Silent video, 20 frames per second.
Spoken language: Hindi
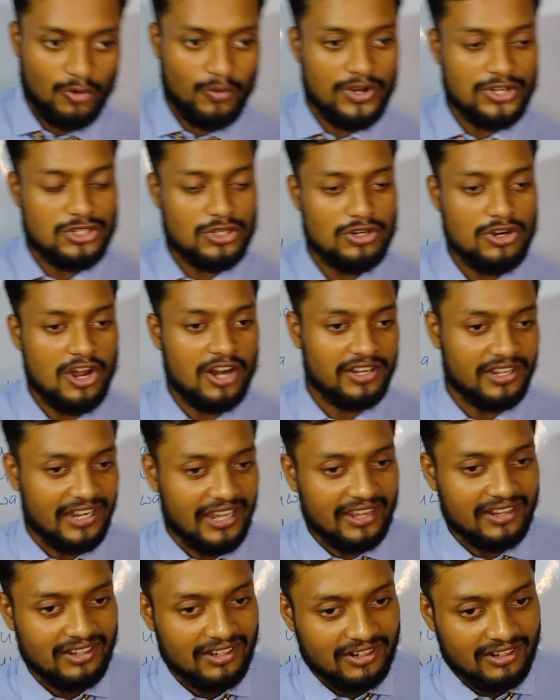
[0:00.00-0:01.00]
वी शुड नॉट
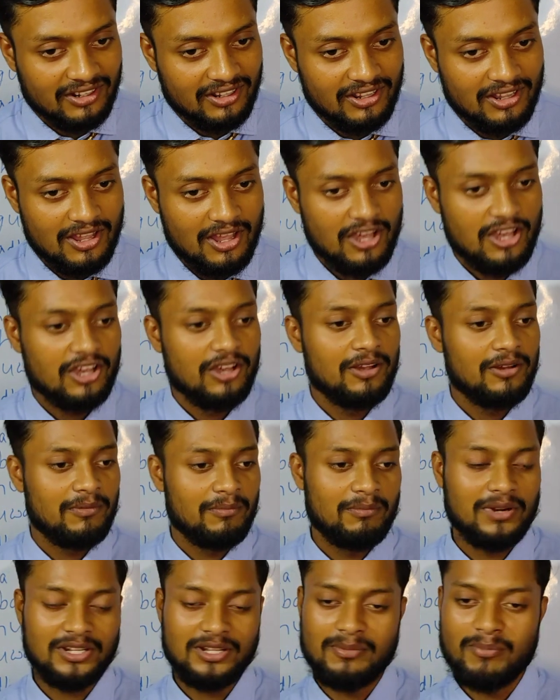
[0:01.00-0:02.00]
टेक dowry
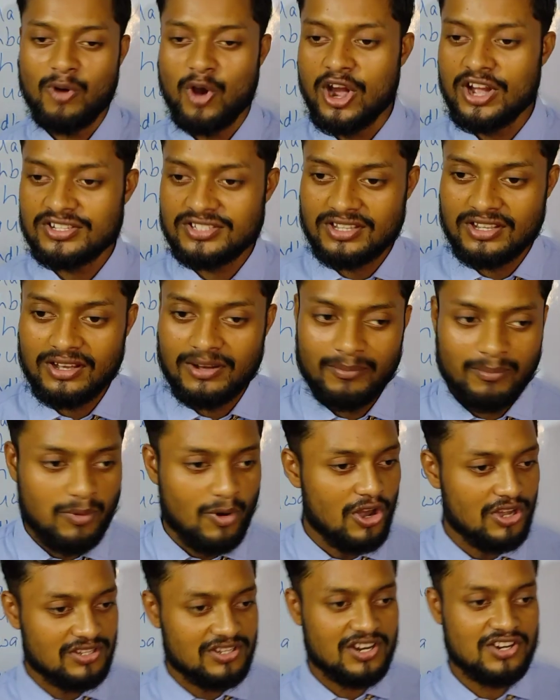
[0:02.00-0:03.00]
we should बॉयज take dowry but the boys
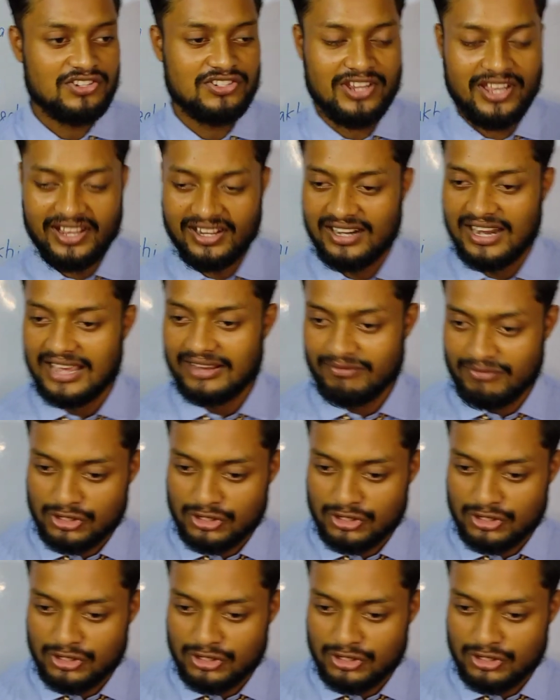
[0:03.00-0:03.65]
boys are saying